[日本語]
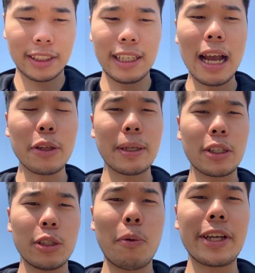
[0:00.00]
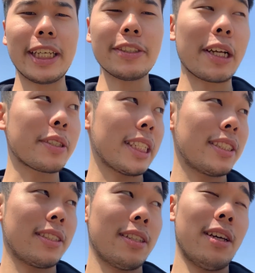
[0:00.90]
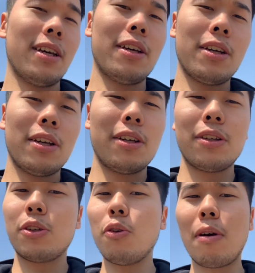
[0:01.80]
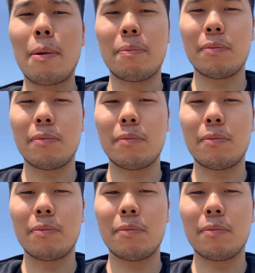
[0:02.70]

では、農薬役ボキングタクです。今日は、